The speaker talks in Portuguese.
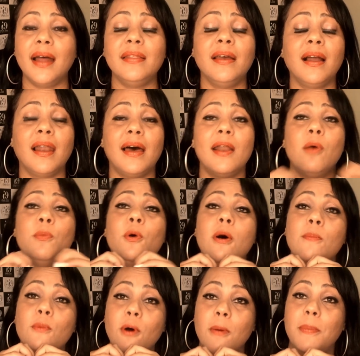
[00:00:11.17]
declarar o meu
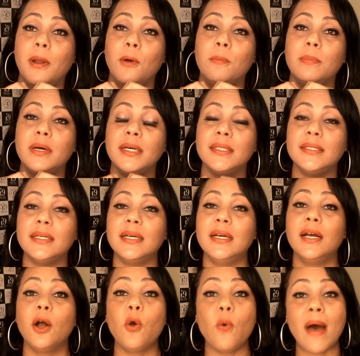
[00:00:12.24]
amor pela Umbanda.
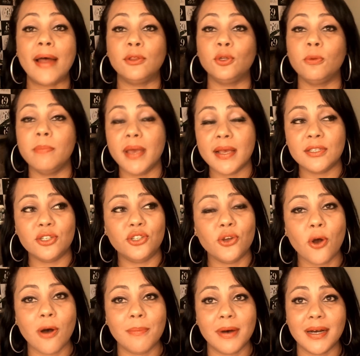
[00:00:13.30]
Quatro meses de
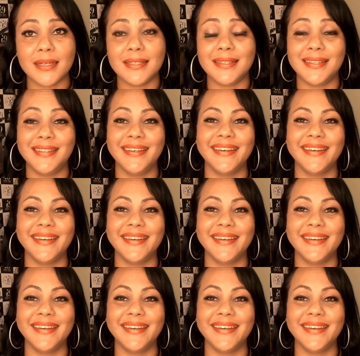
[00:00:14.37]
romance.